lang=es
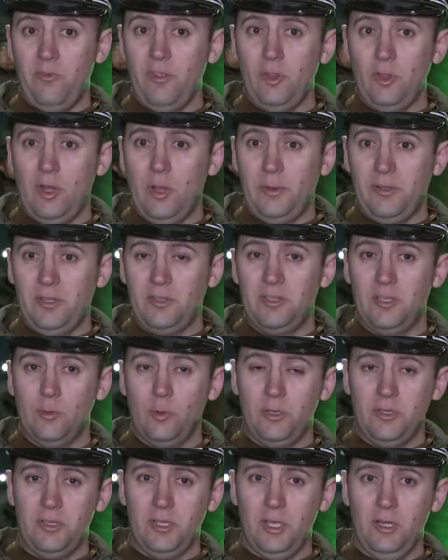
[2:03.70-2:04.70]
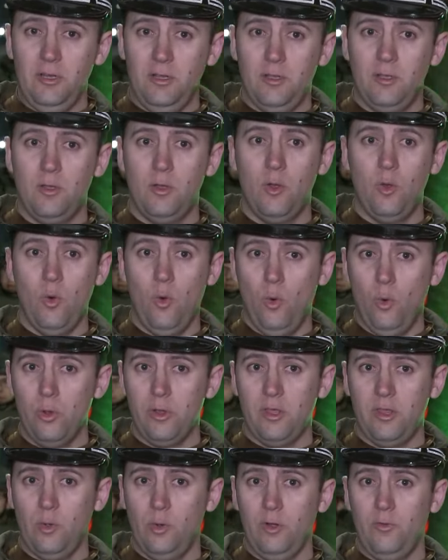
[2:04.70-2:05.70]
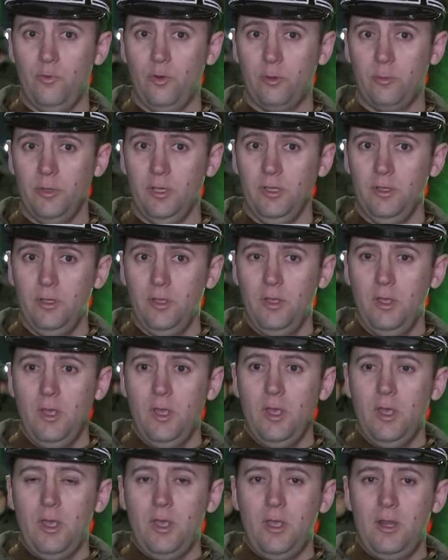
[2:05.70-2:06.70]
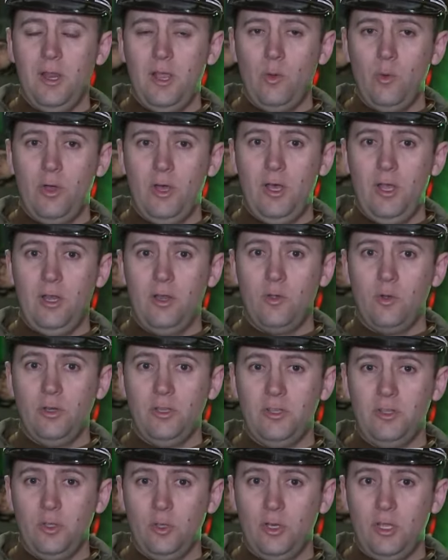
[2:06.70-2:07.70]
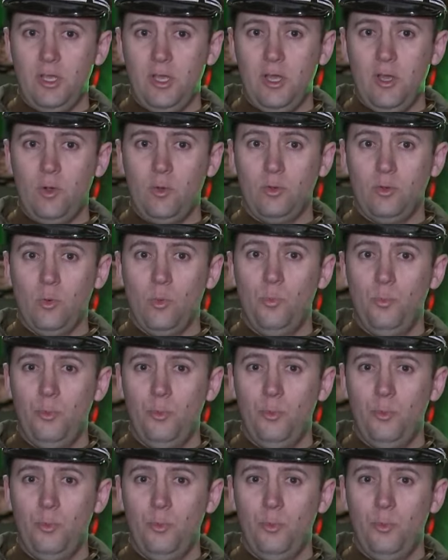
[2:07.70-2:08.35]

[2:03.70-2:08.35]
visto la presencia policial, huye de igual forma, la cual colisiona con un